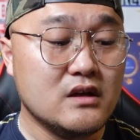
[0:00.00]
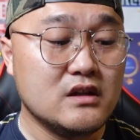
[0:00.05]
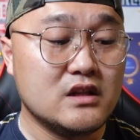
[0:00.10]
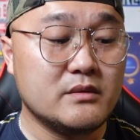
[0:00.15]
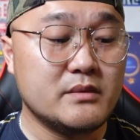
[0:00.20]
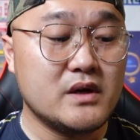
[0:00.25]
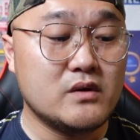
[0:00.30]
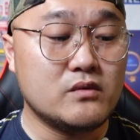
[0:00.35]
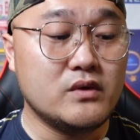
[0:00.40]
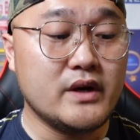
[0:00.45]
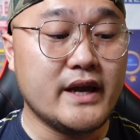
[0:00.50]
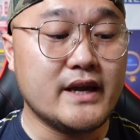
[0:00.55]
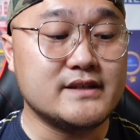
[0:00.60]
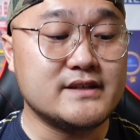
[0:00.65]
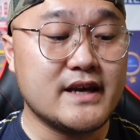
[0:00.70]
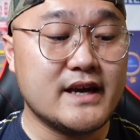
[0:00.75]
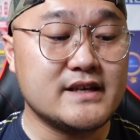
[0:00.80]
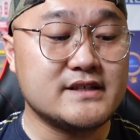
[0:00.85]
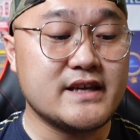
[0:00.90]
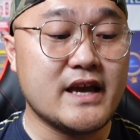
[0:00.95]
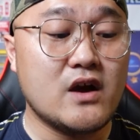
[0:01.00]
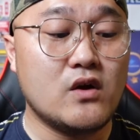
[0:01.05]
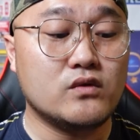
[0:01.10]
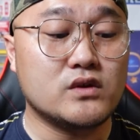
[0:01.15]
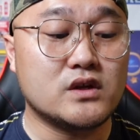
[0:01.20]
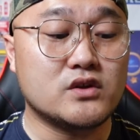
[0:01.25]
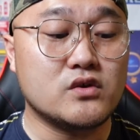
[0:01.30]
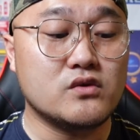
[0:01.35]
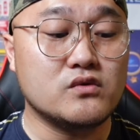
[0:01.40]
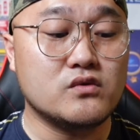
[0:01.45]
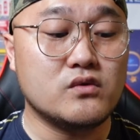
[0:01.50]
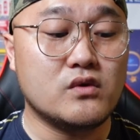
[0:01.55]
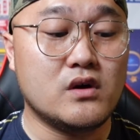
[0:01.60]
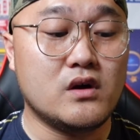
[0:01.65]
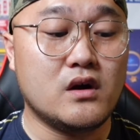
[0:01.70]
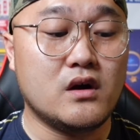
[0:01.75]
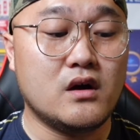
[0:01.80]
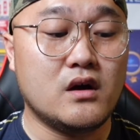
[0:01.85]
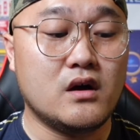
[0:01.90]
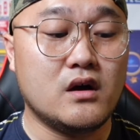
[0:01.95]
那么，吴磊在赛后呢，通
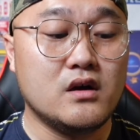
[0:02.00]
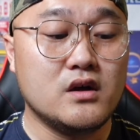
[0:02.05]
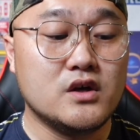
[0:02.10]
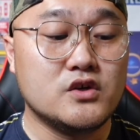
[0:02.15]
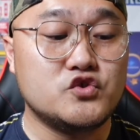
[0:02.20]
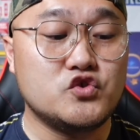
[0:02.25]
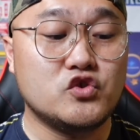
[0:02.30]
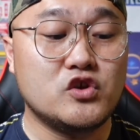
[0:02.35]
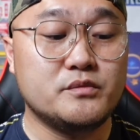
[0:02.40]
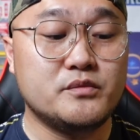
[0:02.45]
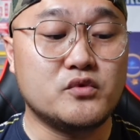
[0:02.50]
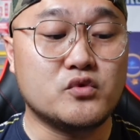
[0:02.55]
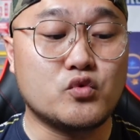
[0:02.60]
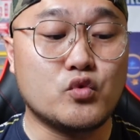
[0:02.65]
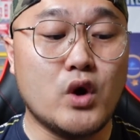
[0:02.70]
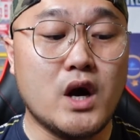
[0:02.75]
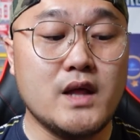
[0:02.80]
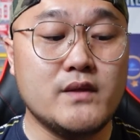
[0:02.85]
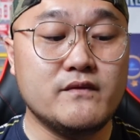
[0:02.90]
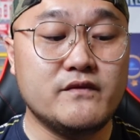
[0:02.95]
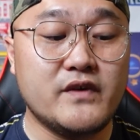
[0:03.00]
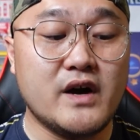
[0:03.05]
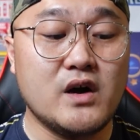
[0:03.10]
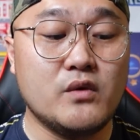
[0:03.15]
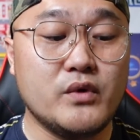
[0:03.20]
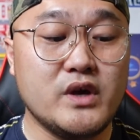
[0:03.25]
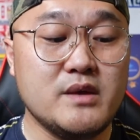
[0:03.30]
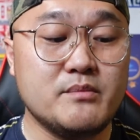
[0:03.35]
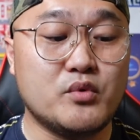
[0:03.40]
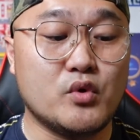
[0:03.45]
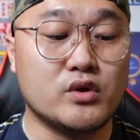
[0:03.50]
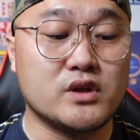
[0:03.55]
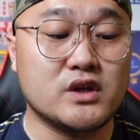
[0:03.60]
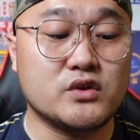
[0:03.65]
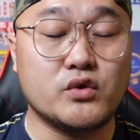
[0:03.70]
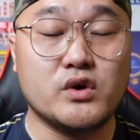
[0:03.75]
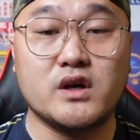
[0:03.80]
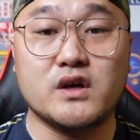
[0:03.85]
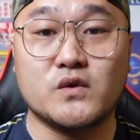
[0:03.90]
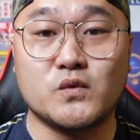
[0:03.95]
过俱乐部官方微博呢，
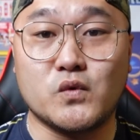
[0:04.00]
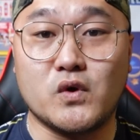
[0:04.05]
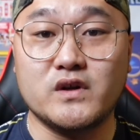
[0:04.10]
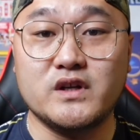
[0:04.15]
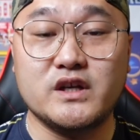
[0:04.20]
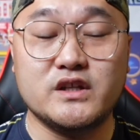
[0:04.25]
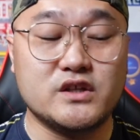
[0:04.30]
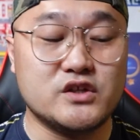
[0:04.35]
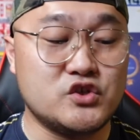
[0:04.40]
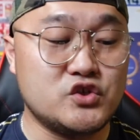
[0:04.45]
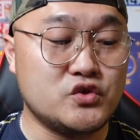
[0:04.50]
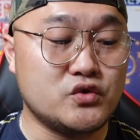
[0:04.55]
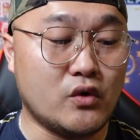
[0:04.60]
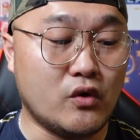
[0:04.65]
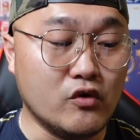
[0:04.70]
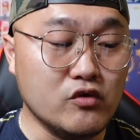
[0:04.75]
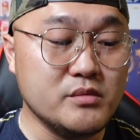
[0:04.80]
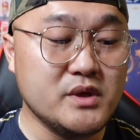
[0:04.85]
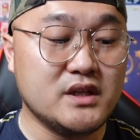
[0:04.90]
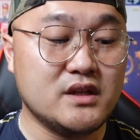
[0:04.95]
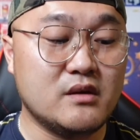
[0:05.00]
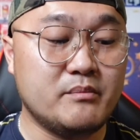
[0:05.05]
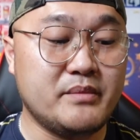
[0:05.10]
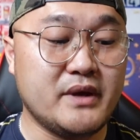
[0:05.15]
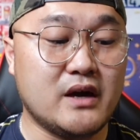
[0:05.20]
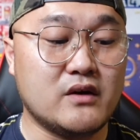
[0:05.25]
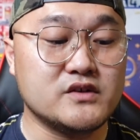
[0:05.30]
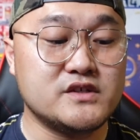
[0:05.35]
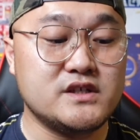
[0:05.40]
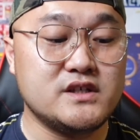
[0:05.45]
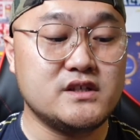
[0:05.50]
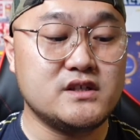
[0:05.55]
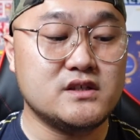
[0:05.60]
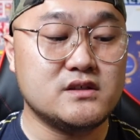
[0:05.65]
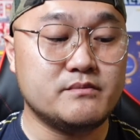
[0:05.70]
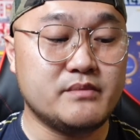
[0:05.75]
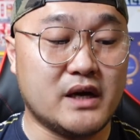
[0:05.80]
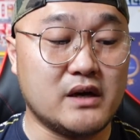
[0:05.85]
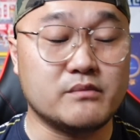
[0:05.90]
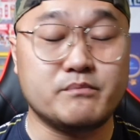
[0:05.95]
对国内的球迷呢，表示
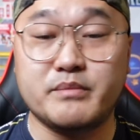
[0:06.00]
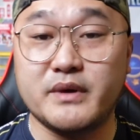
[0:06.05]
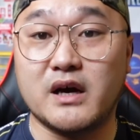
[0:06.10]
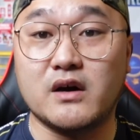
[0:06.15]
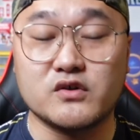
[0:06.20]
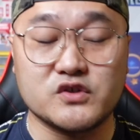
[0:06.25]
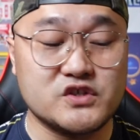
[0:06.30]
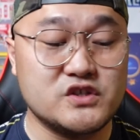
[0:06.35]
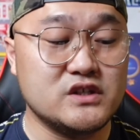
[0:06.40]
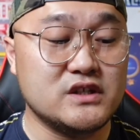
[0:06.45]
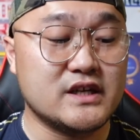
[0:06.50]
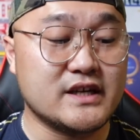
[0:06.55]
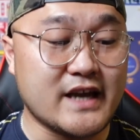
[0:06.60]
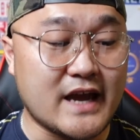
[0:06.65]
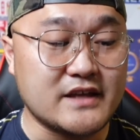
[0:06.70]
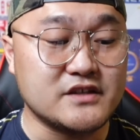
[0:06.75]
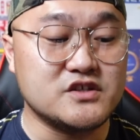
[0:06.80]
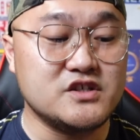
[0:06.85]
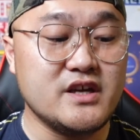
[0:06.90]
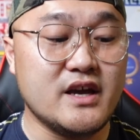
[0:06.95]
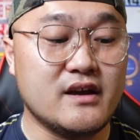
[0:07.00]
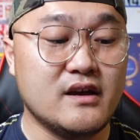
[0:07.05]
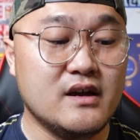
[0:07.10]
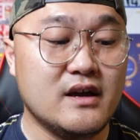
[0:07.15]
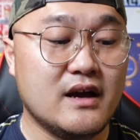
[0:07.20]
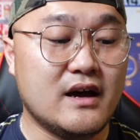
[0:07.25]
表表示了感谢。